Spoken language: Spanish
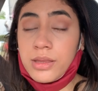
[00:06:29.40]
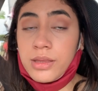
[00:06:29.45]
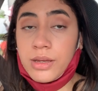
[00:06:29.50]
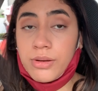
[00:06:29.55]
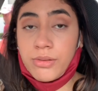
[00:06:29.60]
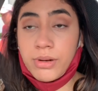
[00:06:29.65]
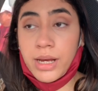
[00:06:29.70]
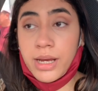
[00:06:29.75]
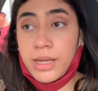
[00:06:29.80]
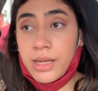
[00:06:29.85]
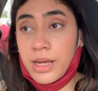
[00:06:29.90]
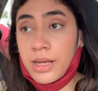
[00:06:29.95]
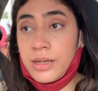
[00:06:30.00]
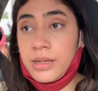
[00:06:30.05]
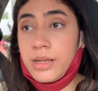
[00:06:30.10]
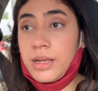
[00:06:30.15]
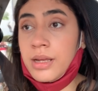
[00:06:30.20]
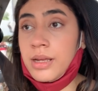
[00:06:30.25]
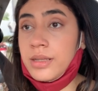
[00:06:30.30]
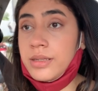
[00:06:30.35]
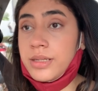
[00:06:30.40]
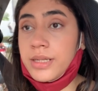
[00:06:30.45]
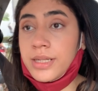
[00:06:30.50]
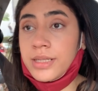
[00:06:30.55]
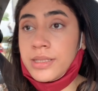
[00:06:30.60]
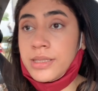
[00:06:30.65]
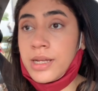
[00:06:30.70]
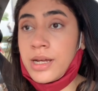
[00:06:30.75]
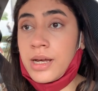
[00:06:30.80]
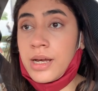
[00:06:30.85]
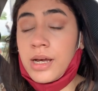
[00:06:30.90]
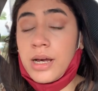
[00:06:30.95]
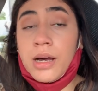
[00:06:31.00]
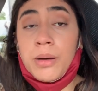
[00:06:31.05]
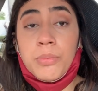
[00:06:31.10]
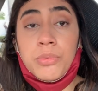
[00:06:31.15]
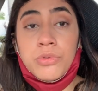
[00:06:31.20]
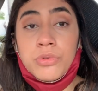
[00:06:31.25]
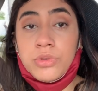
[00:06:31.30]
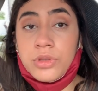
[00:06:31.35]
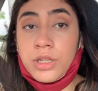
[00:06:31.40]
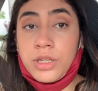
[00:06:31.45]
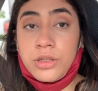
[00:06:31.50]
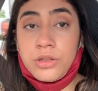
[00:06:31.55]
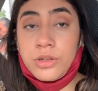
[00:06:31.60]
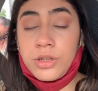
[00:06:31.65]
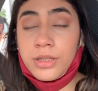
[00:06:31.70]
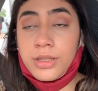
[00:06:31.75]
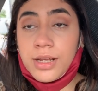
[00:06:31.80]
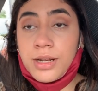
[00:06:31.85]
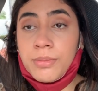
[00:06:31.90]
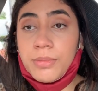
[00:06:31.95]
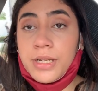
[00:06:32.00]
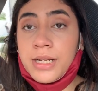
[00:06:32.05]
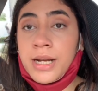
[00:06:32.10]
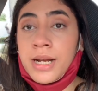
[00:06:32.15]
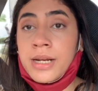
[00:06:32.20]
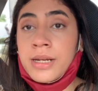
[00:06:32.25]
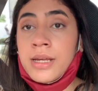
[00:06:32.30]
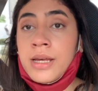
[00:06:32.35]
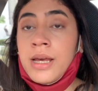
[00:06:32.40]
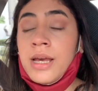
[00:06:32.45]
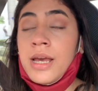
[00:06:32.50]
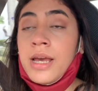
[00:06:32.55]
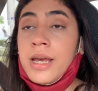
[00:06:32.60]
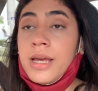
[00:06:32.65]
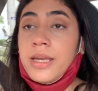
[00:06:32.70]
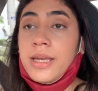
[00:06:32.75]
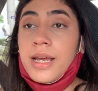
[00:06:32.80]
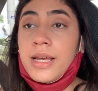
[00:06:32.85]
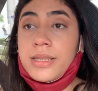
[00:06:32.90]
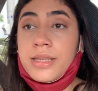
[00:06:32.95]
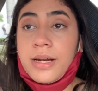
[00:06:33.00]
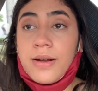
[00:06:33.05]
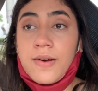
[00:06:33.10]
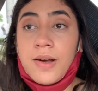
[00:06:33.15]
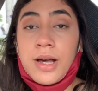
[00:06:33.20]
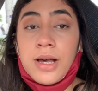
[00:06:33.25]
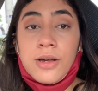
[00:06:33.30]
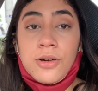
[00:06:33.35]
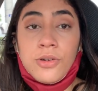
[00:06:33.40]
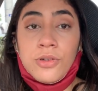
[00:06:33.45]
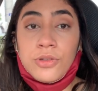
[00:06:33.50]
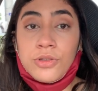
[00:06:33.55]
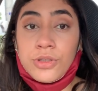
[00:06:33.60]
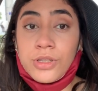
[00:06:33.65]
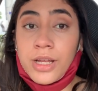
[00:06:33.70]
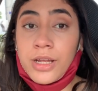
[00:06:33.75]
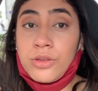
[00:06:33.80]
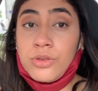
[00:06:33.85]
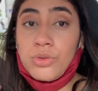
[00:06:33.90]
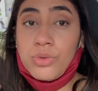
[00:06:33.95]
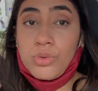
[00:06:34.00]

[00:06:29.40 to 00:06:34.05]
de Brian. Él ya está a puntito de terminar y ha trabajado tan